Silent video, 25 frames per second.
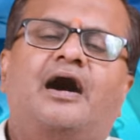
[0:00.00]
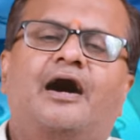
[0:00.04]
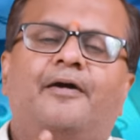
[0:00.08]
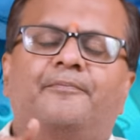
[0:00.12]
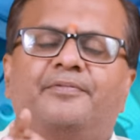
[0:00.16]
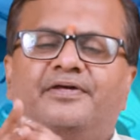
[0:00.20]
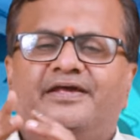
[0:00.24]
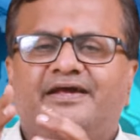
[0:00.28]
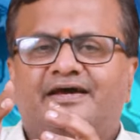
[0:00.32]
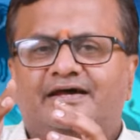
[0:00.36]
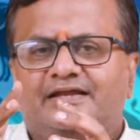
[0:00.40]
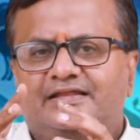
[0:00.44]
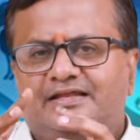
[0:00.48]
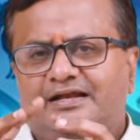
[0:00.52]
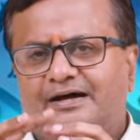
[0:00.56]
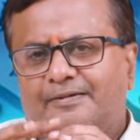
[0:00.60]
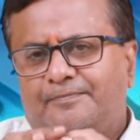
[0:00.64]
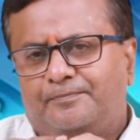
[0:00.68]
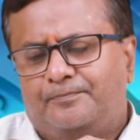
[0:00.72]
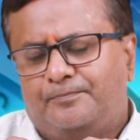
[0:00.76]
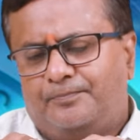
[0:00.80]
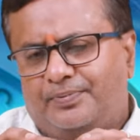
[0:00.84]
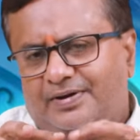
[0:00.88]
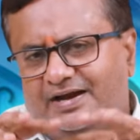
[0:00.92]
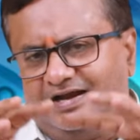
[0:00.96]

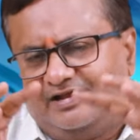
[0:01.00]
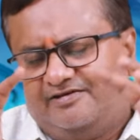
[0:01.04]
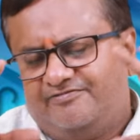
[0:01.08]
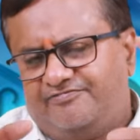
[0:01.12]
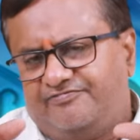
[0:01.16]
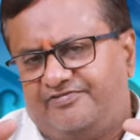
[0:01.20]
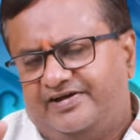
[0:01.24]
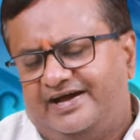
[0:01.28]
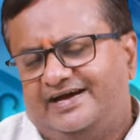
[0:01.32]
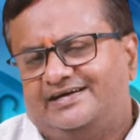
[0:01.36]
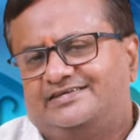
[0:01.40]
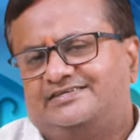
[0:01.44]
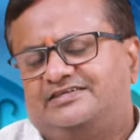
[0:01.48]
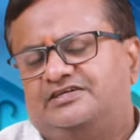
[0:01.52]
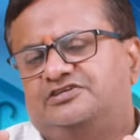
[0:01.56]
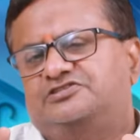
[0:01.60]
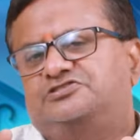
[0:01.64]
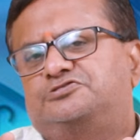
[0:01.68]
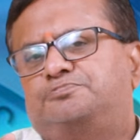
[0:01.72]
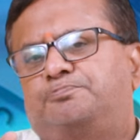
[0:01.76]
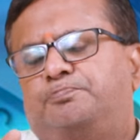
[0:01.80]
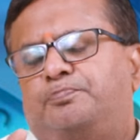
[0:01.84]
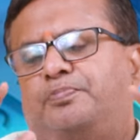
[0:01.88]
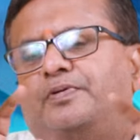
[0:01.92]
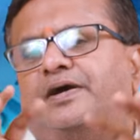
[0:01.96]
அப்படிங்கிறதெல்லாம் பல ஃபேக்டர்ஸ்